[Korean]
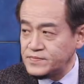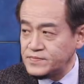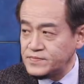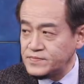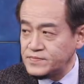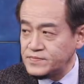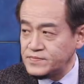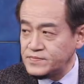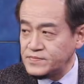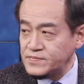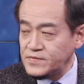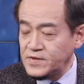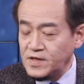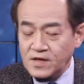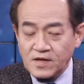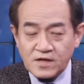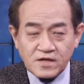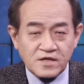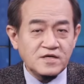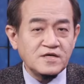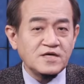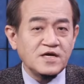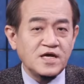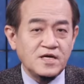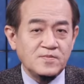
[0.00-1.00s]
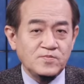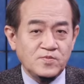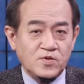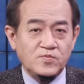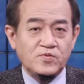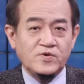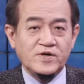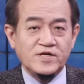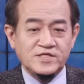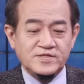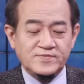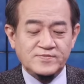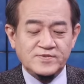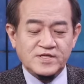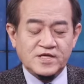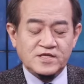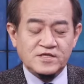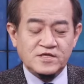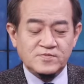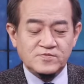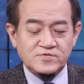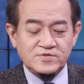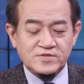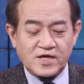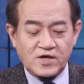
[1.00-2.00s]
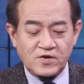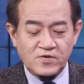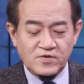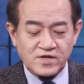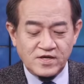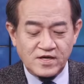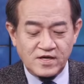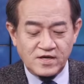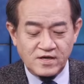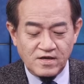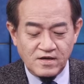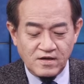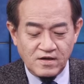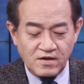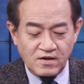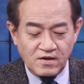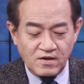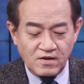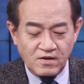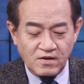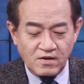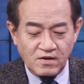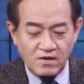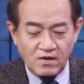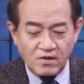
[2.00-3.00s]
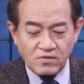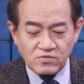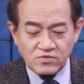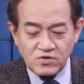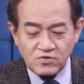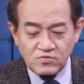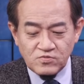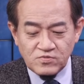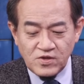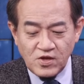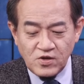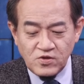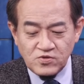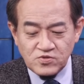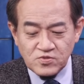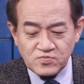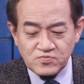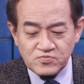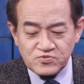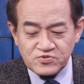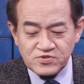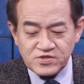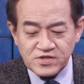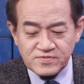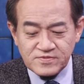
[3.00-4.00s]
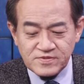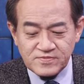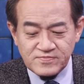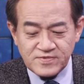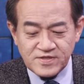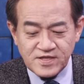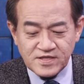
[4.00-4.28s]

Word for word: 처형. 크게는 못 보겠습니다. 너무 예, 내용이 예. 어, 너 내용이 좀 무섭습니다.